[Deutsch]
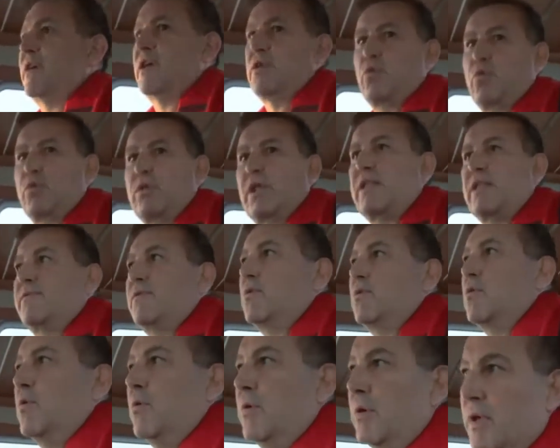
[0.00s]
Wir melden
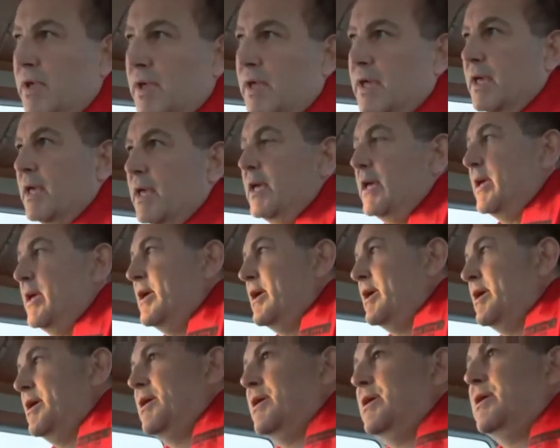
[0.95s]
alles, was wir
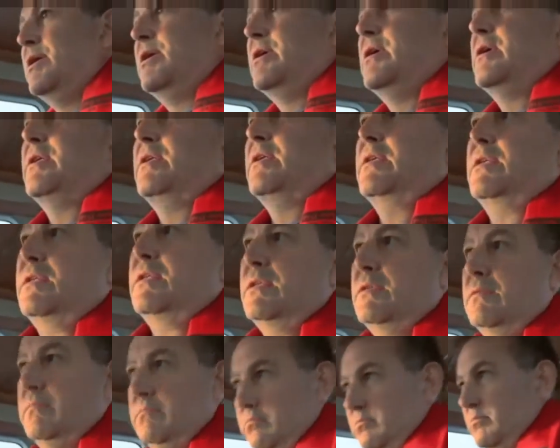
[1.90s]
feststellen und
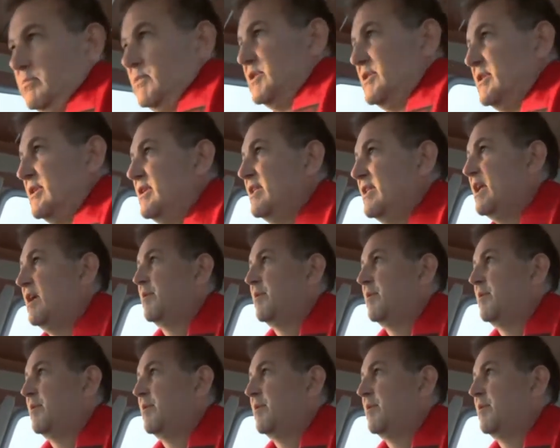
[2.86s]
hoffen darauf, die